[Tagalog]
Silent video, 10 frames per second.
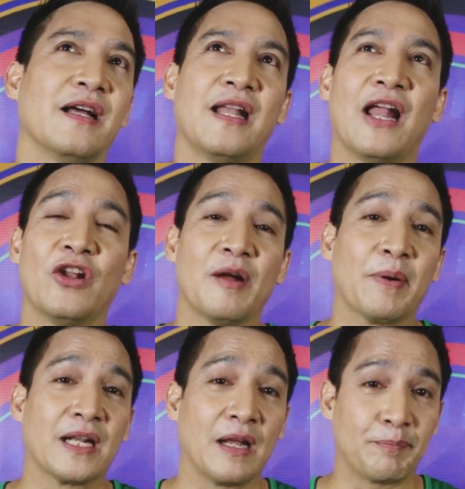Lalo na
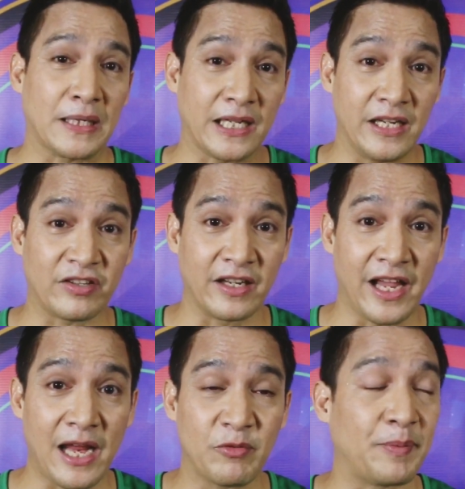pag, pagdating sa
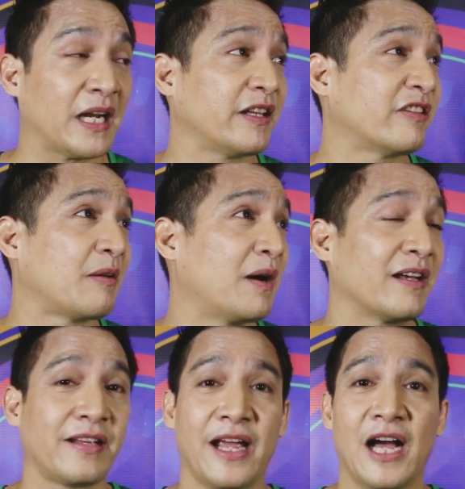games, pagdating sa
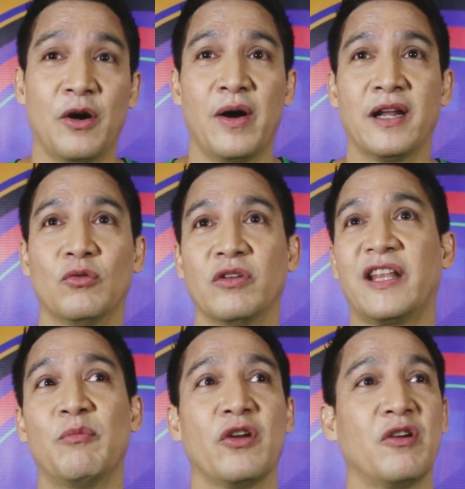mga sayawan.
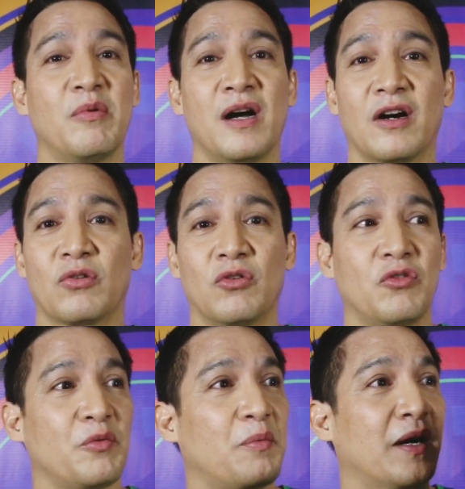Ultimo yung mga
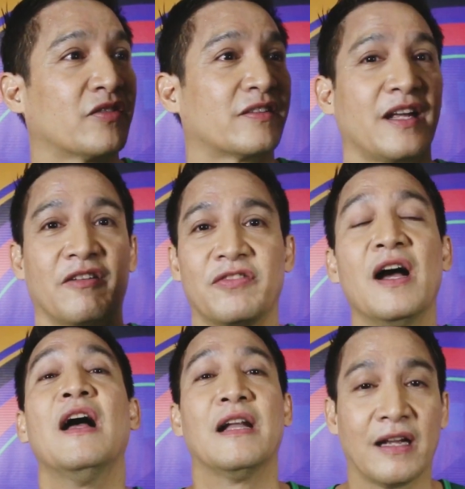crew, yung mga staff,
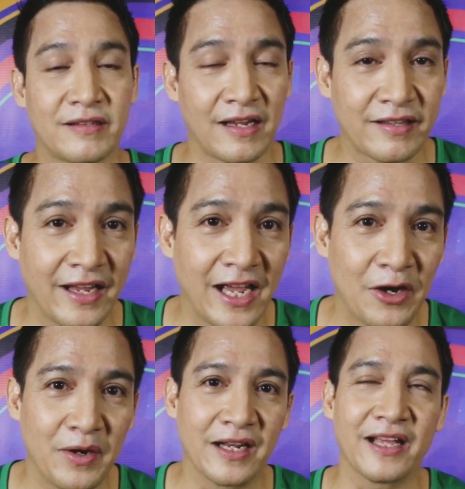
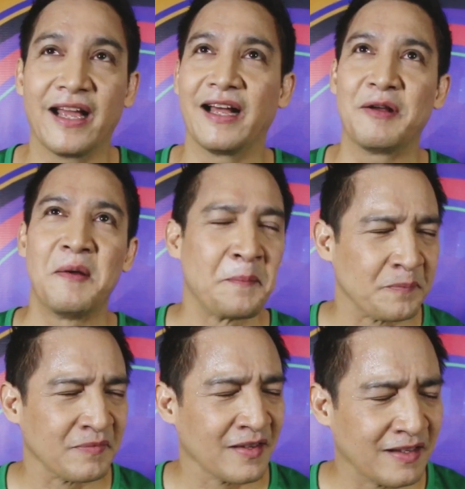nagsasayawan. Kaya
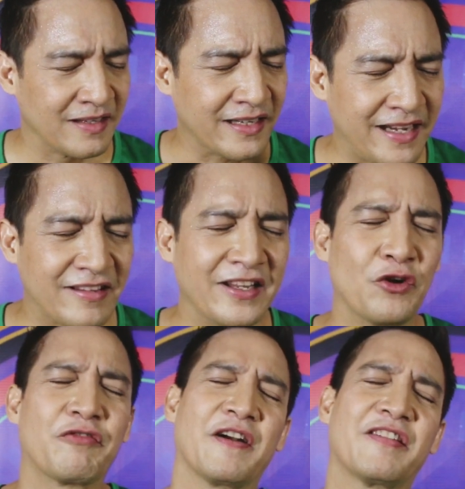nag-guesting
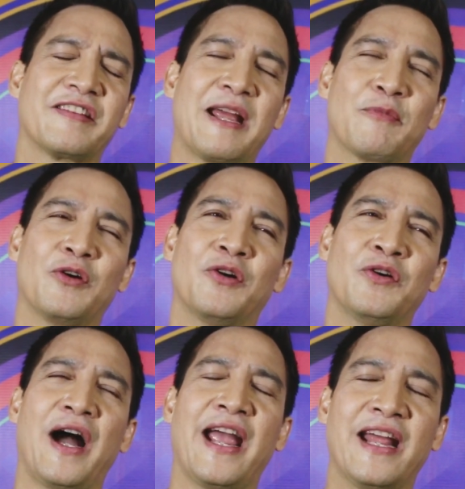ako first time
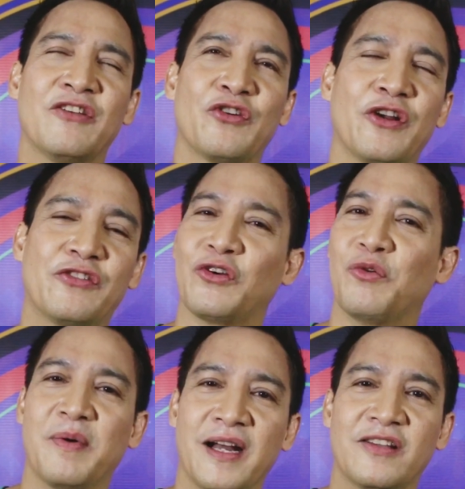ko, I enjoyed so
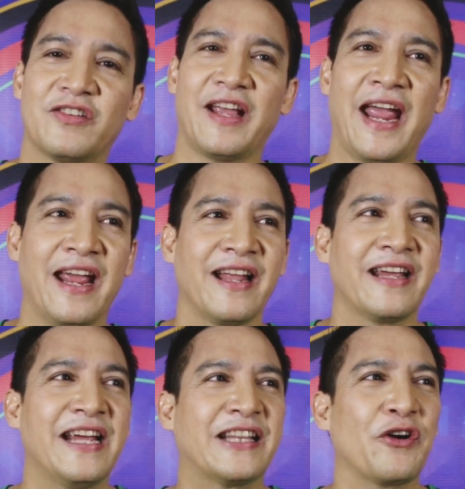much. Eh,
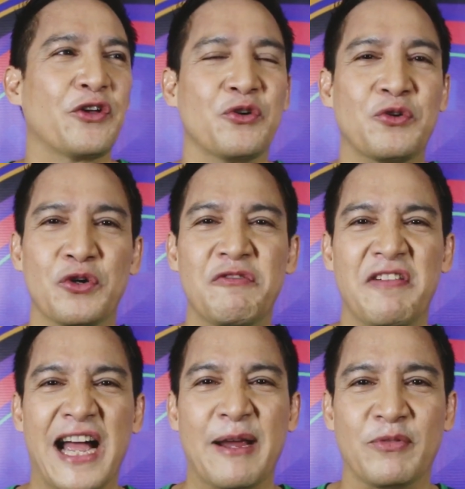nakikita ko yung good
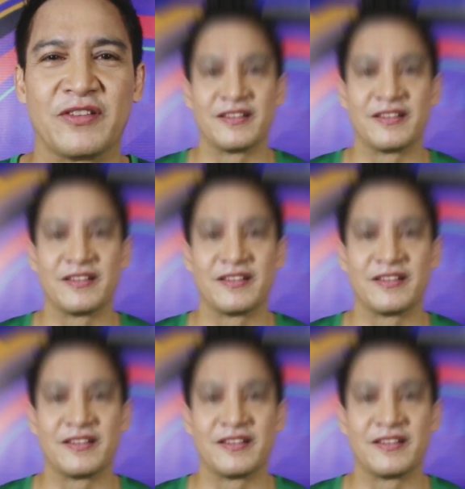vibes.